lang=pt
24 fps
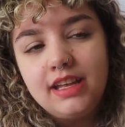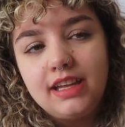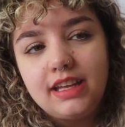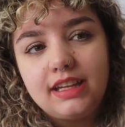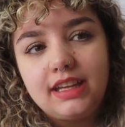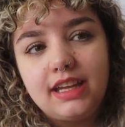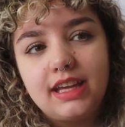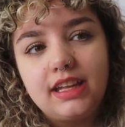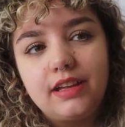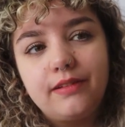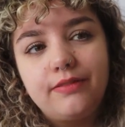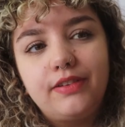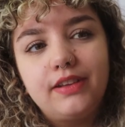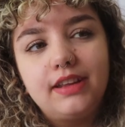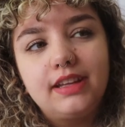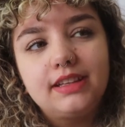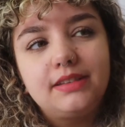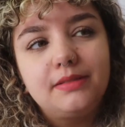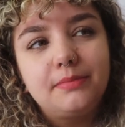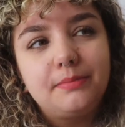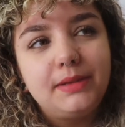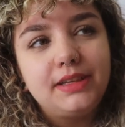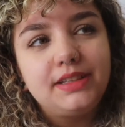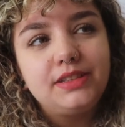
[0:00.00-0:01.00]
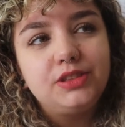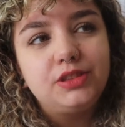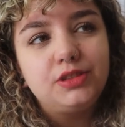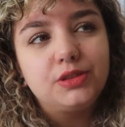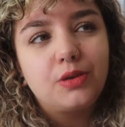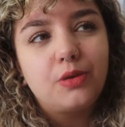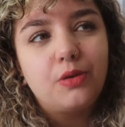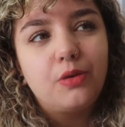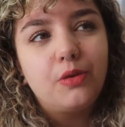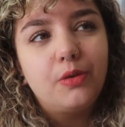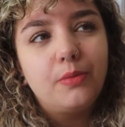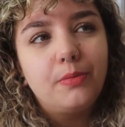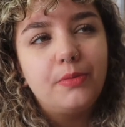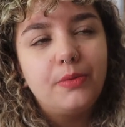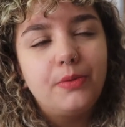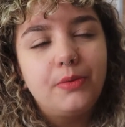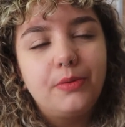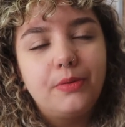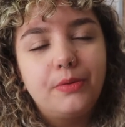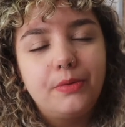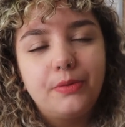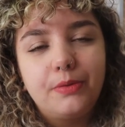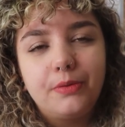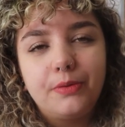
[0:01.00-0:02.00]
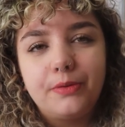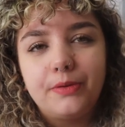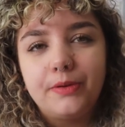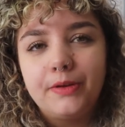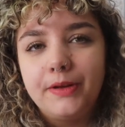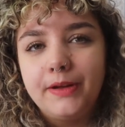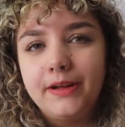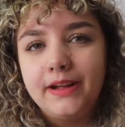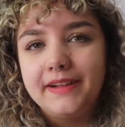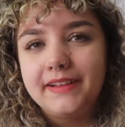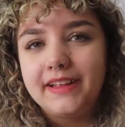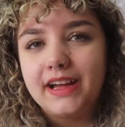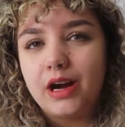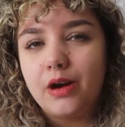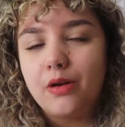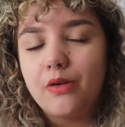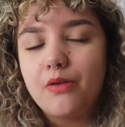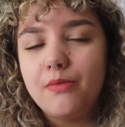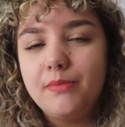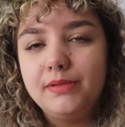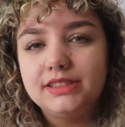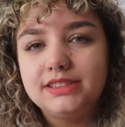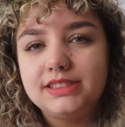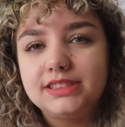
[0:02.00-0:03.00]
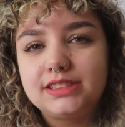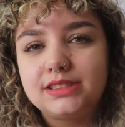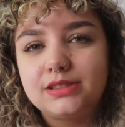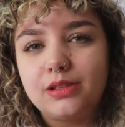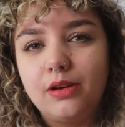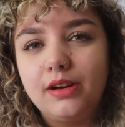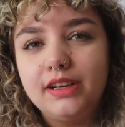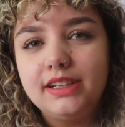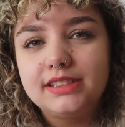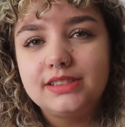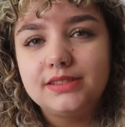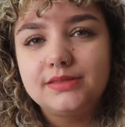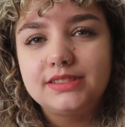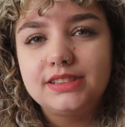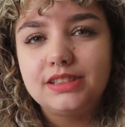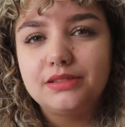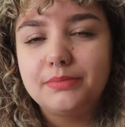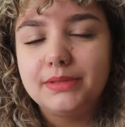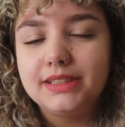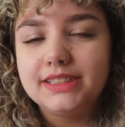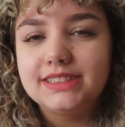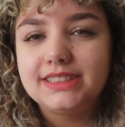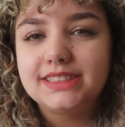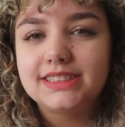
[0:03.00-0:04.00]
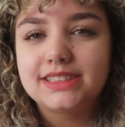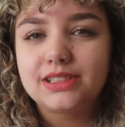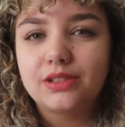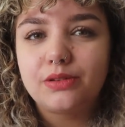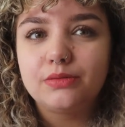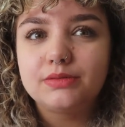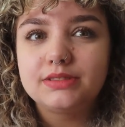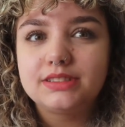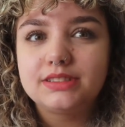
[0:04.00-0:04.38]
E ela fala também de como algumas histórias não são mais